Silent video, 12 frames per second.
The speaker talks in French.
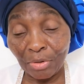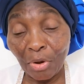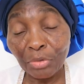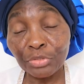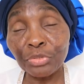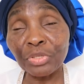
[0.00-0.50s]

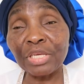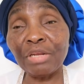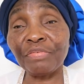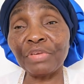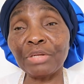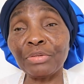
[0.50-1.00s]
donc ce
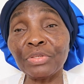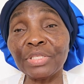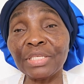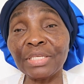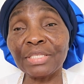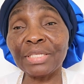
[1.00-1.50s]
qu'il vient te
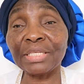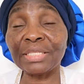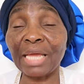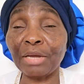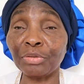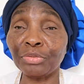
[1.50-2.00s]
dire, c'est
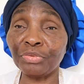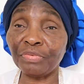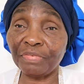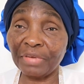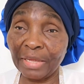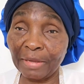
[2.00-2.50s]
ça que tu
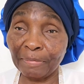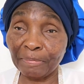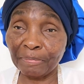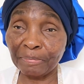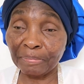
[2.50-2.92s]
fais.